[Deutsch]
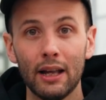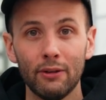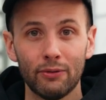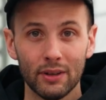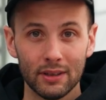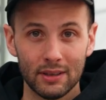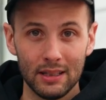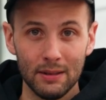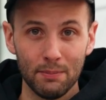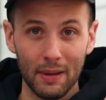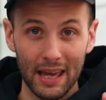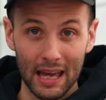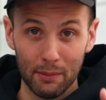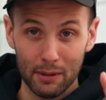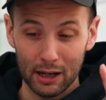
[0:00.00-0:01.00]
Alpha
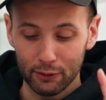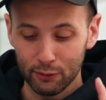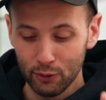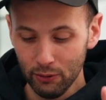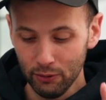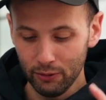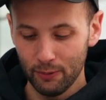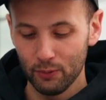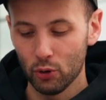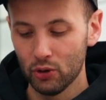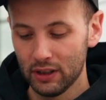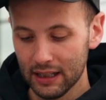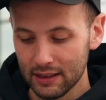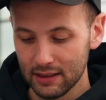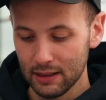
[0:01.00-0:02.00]
7 R Mark 5
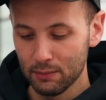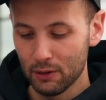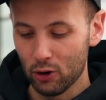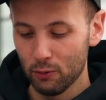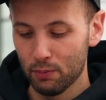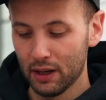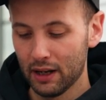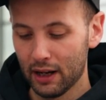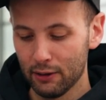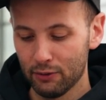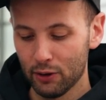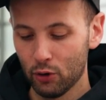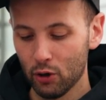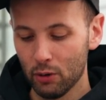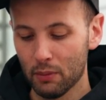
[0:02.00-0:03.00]
und jetzt eben auch bei der
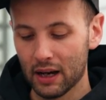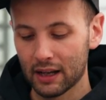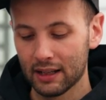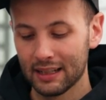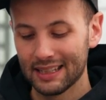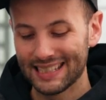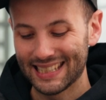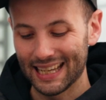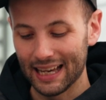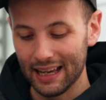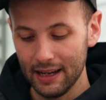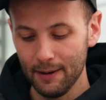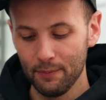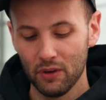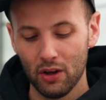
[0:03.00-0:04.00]
Alpha 9 Mark
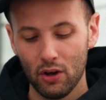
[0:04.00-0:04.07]
3.